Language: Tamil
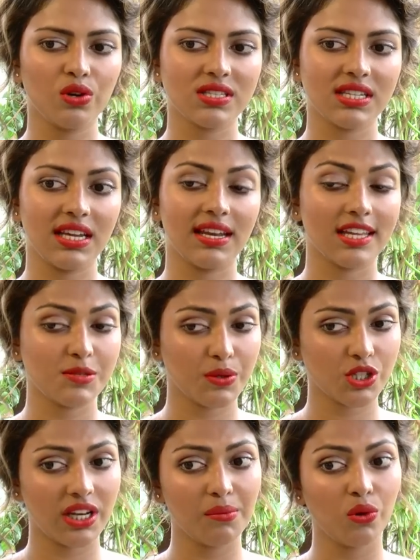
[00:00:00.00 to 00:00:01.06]
ஒரு சீன்
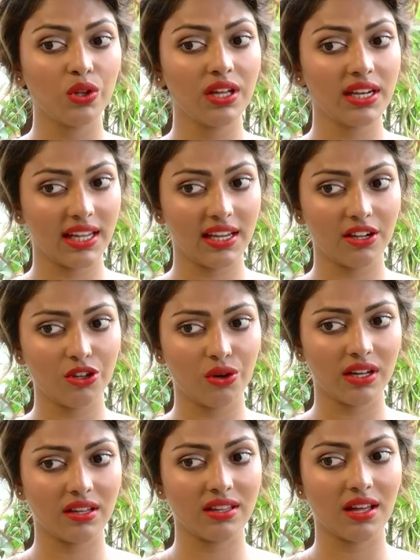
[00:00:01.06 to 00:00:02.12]
எஸ்பெஷலி மோர் தேன்
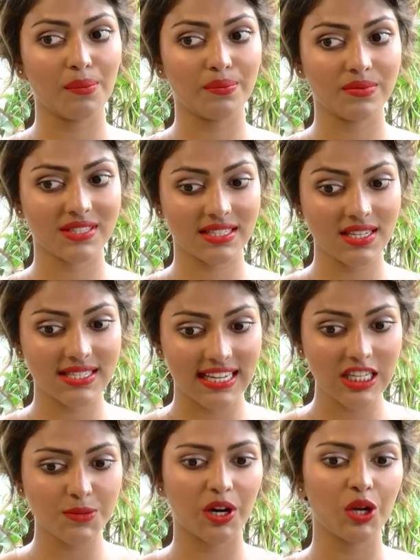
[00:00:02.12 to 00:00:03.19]
கேட்குறதோட நான்
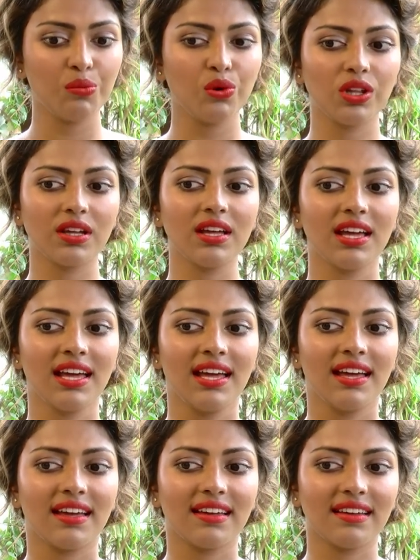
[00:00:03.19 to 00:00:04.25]
சீன்ஸ் பண்ணும்போது
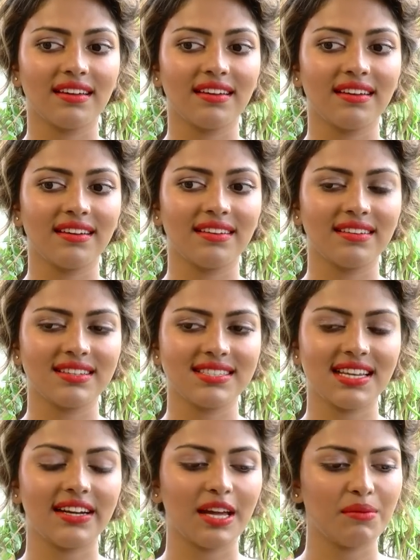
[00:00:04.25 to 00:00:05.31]

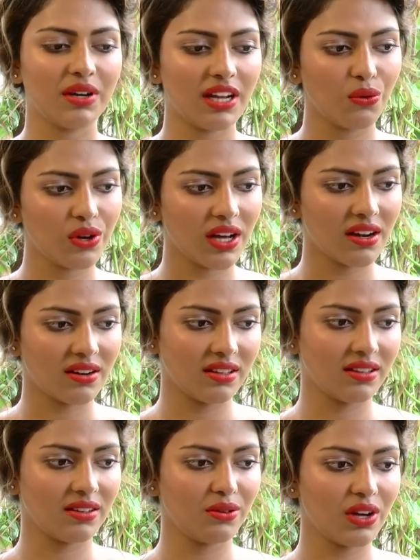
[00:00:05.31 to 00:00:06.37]
சில டைமில் நான்
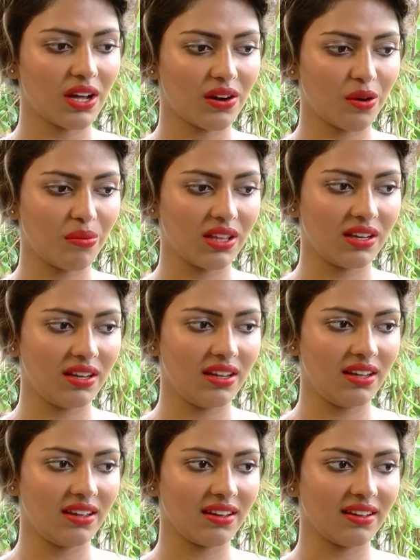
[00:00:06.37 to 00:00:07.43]
உட்காரது உட்காரற மாதிரி
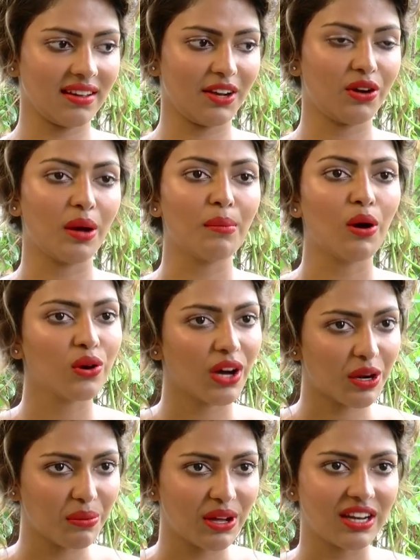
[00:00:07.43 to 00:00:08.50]
என்னோடய அம்மா
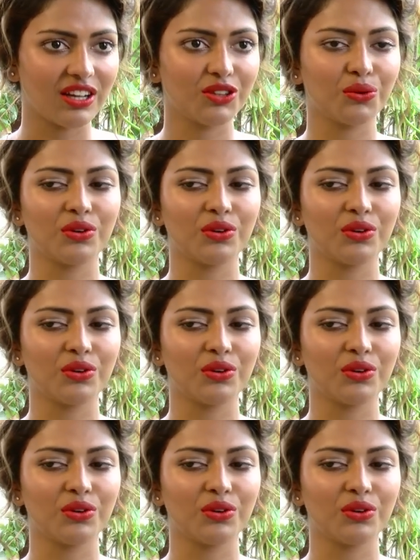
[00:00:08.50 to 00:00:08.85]
உட்கார மாதிரி எனக்கு